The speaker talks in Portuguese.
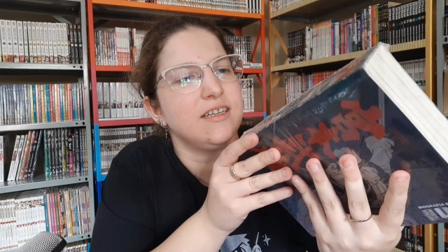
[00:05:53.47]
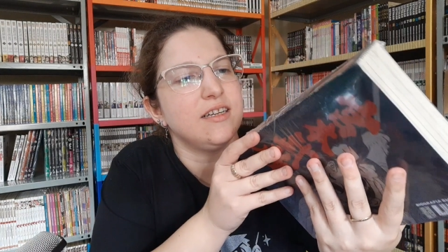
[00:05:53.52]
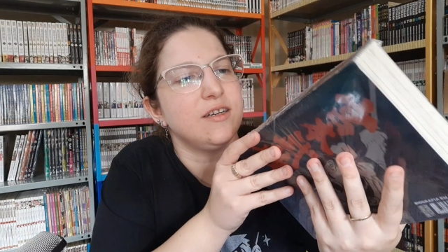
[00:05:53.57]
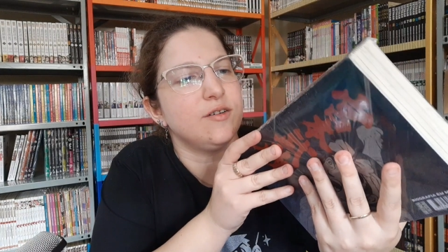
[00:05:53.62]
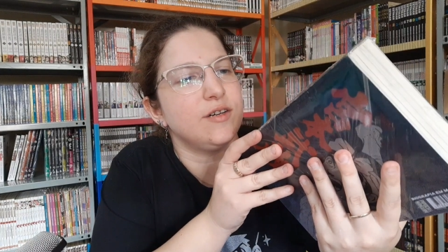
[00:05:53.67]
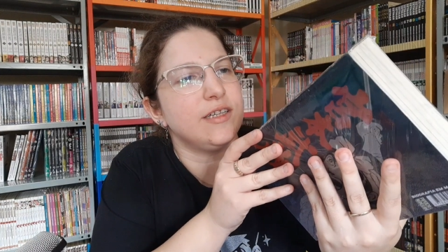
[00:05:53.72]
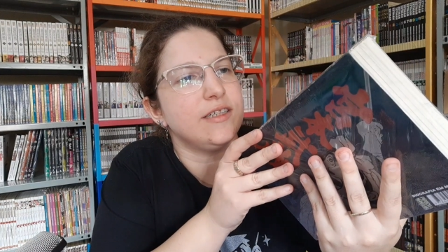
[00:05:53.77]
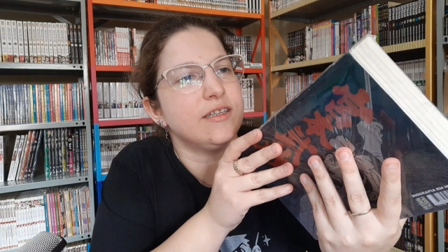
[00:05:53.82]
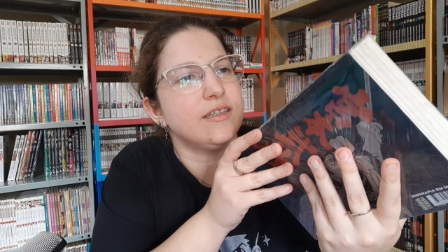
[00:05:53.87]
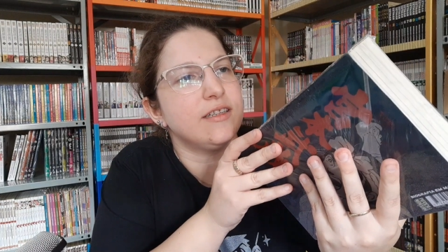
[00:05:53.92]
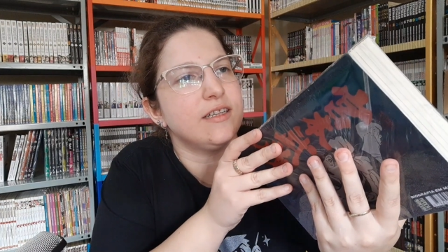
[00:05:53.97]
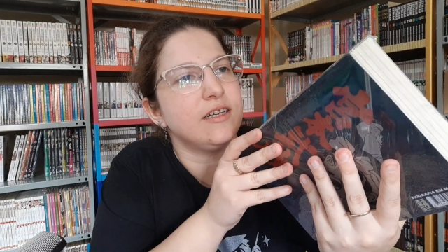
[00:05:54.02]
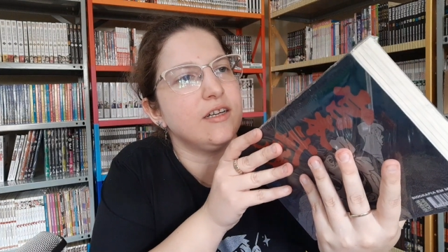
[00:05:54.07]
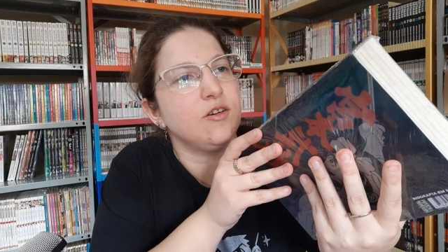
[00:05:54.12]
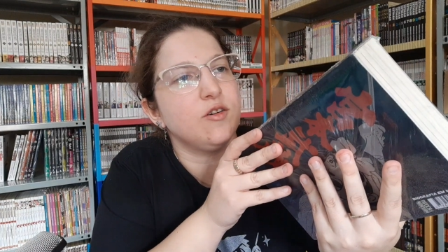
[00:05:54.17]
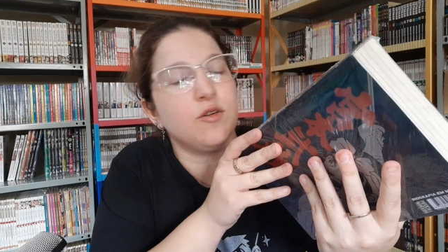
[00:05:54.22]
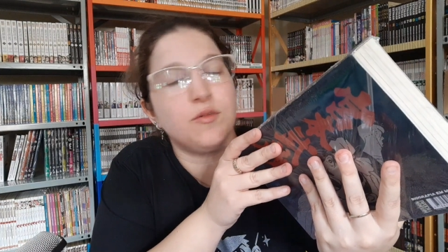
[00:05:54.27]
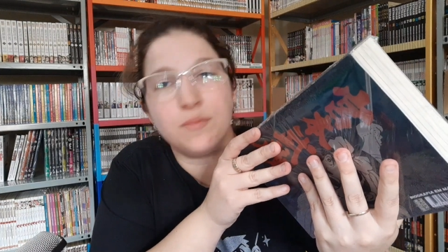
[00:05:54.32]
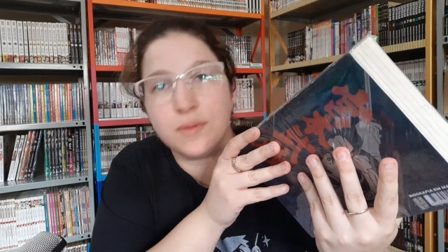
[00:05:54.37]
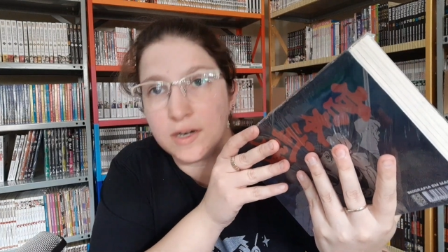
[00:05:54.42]
Eu ainda tenho
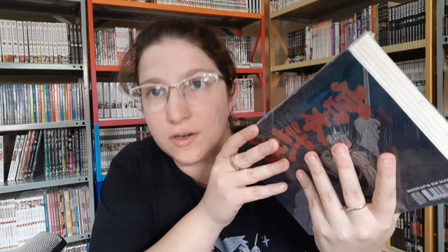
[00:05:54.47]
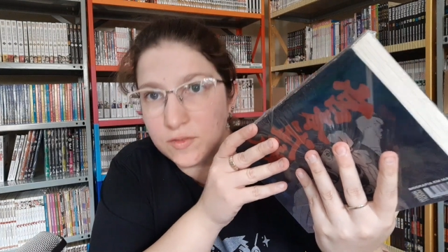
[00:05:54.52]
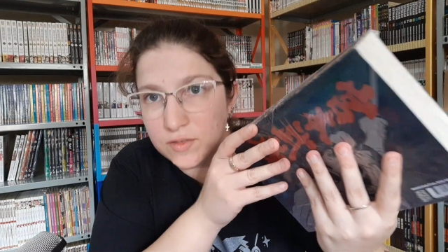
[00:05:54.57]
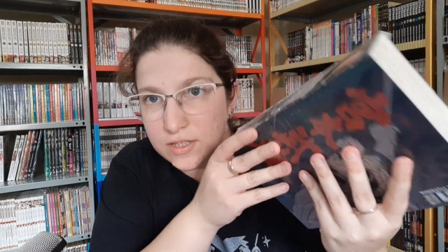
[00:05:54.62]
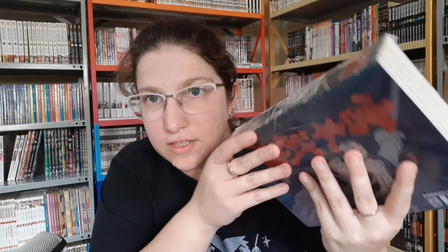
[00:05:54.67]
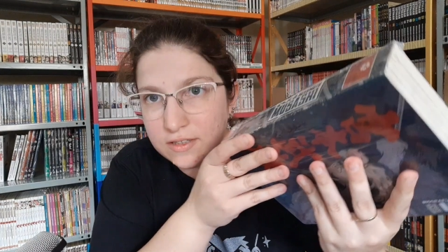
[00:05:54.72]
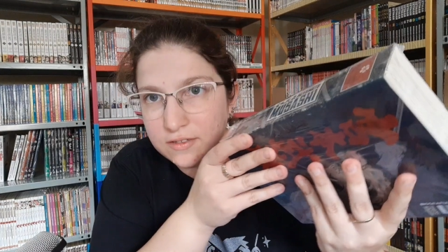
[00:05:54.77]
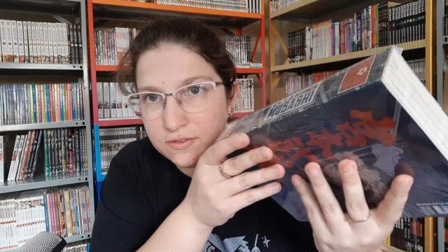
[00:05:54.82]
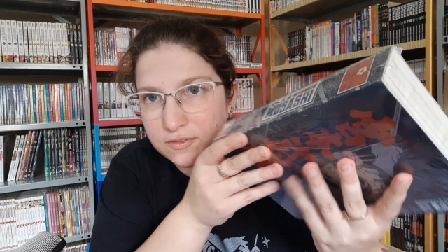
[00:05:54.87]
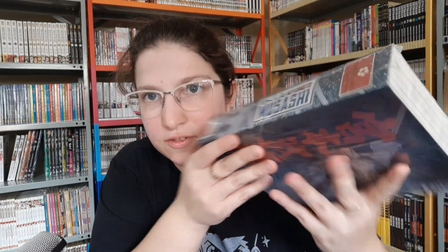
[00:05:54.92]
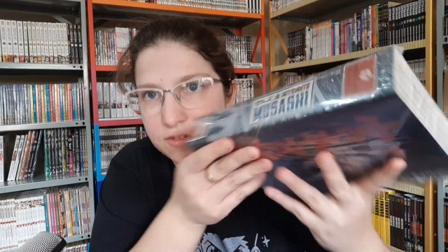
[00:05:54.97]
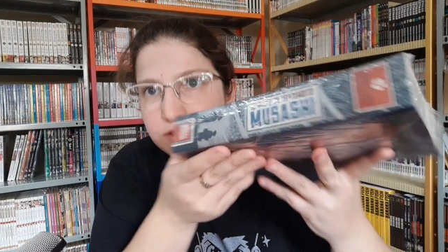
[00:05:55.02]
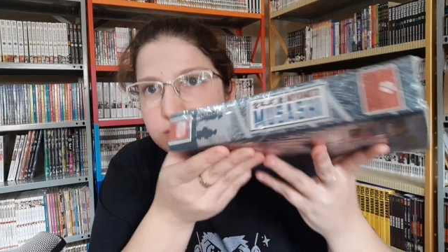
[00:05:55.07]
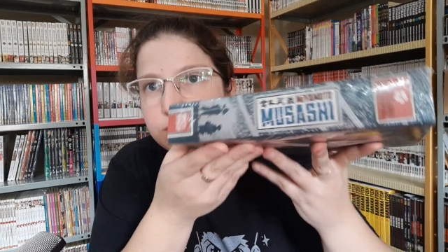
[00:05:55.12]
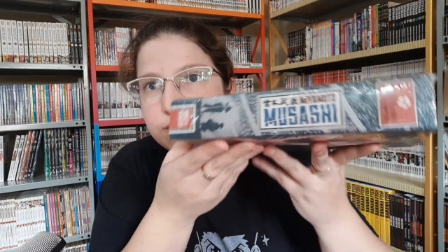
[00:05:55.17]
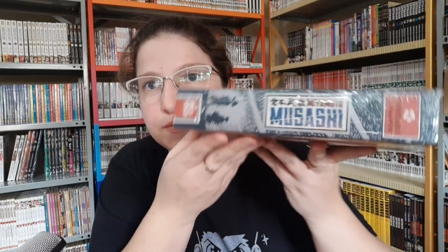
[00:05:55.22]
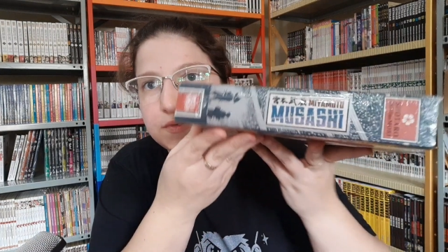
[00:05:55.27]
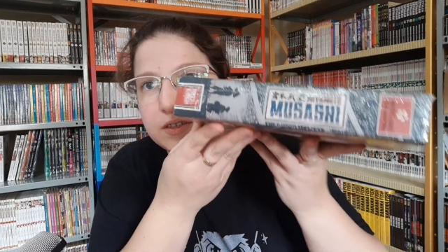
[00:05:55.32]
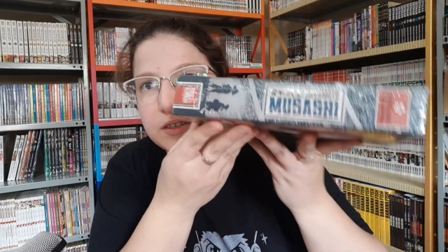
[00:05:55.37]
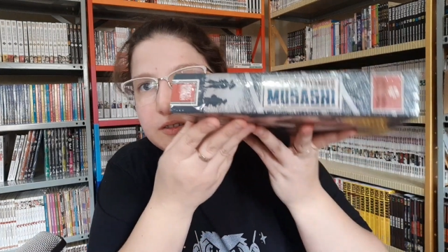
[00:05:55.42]
que comprar o livro
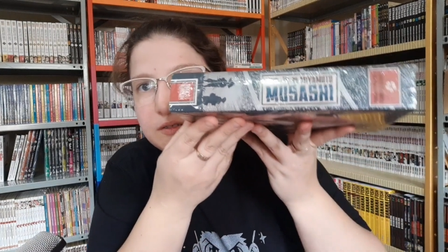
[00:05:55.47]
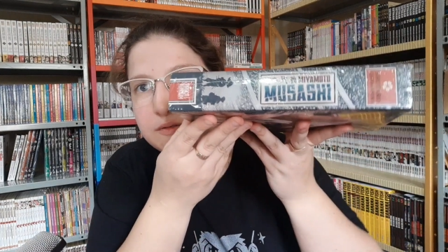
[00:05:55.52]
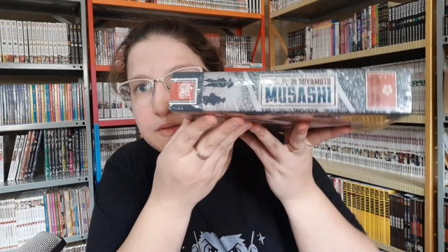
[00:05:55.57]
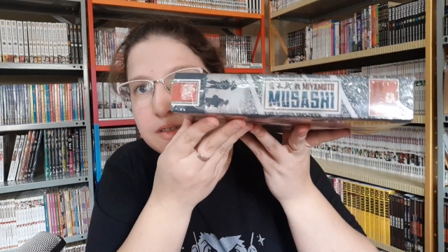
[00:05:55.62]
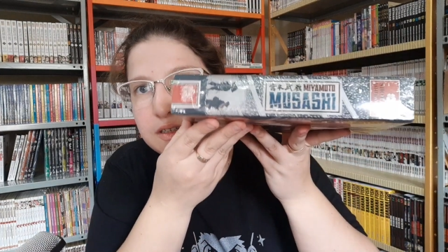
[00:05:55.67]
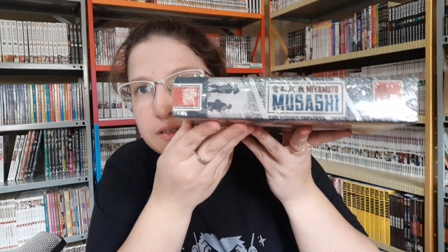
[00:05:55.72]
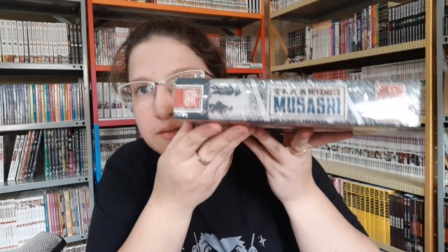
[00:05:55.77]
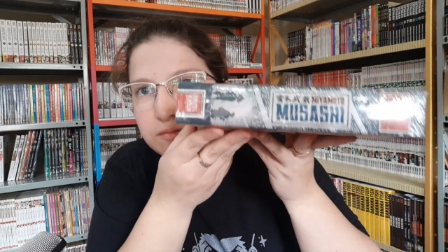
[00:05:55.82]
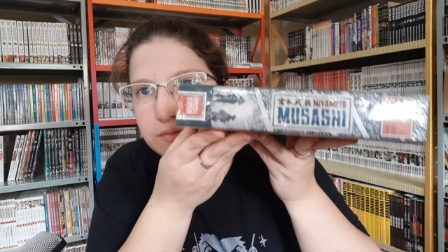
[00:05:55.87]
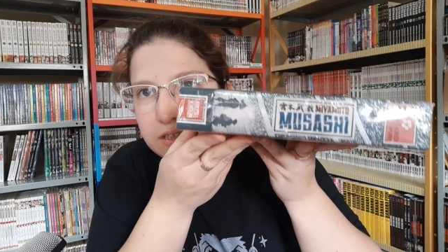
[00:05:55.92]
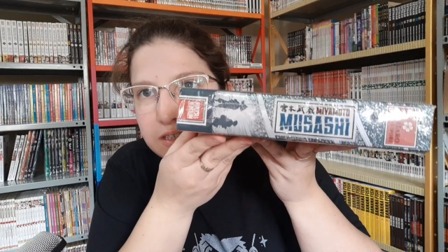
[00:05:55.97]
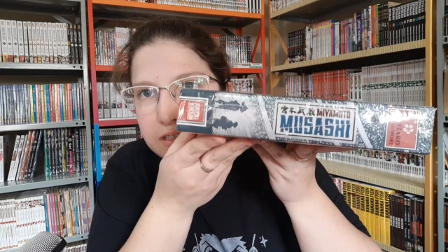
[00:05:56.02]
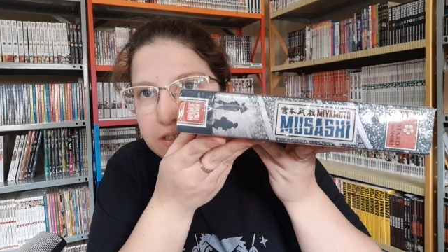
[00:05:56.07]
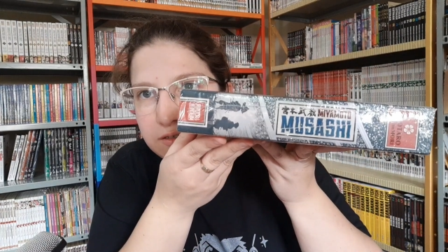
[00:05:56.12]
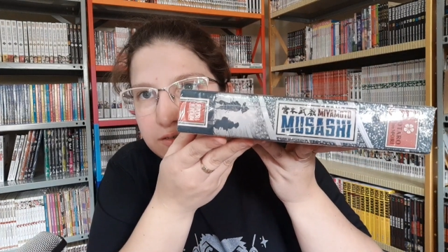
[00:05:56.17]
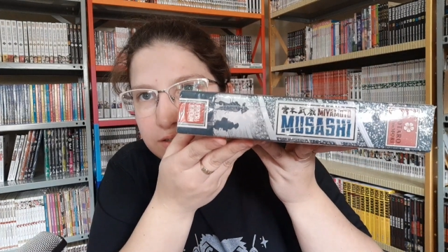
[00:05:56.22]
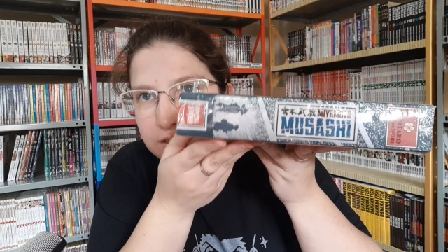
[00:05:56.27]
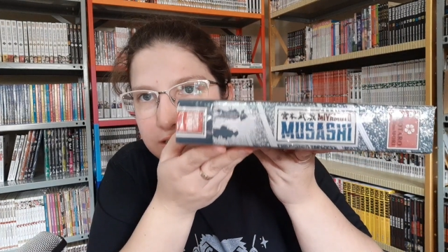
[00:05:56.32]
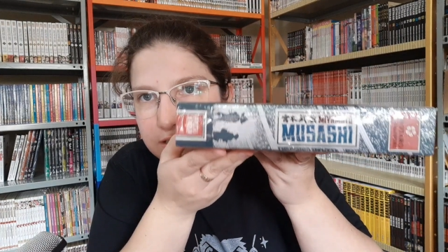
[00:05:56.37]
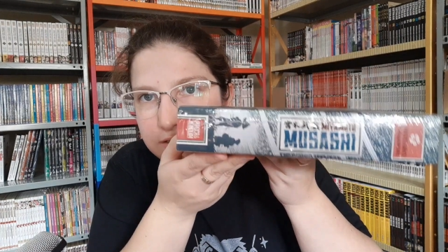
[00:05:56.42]
eu não
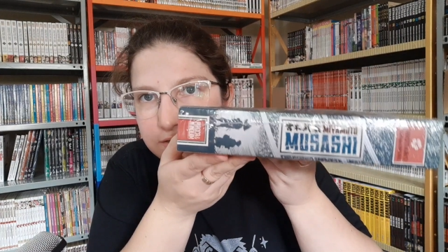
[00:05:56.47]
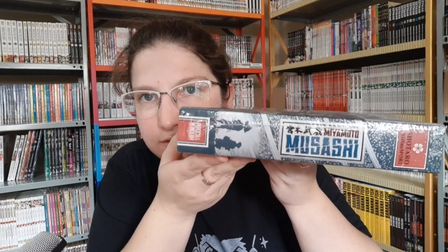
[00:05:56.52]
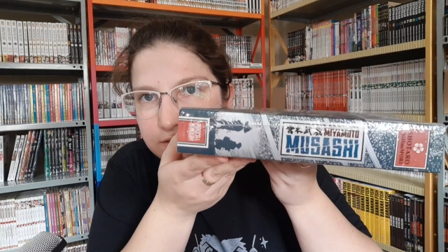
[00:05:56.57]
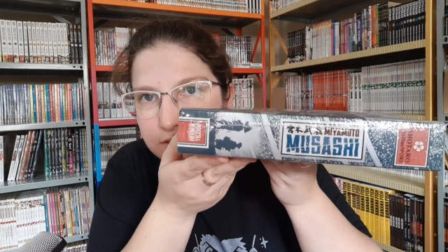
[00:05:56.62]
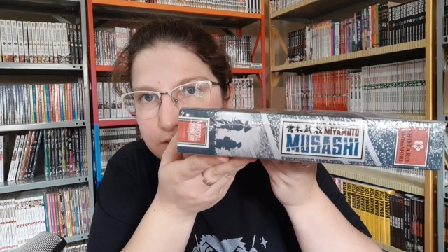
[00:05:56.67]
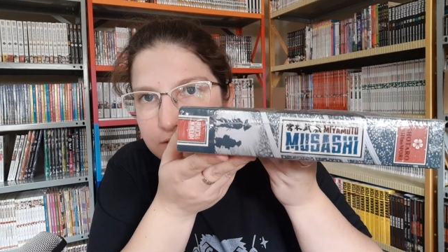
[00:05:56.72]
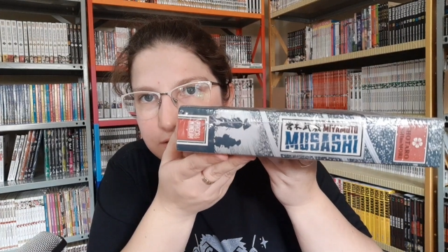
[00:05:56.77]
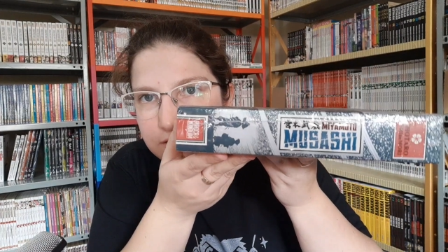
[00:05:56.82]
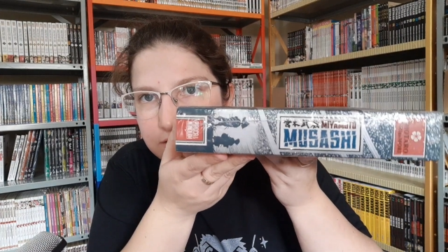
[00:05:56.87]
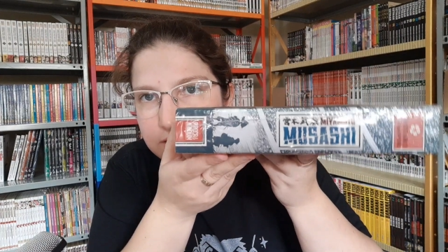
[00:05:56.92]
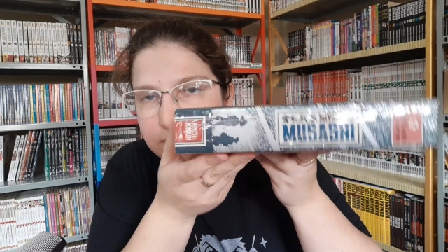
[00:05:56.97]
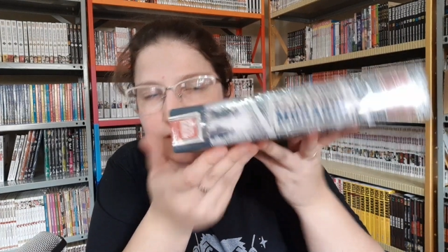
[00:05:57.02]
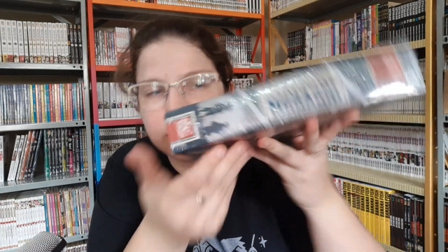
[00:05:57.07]
li o livro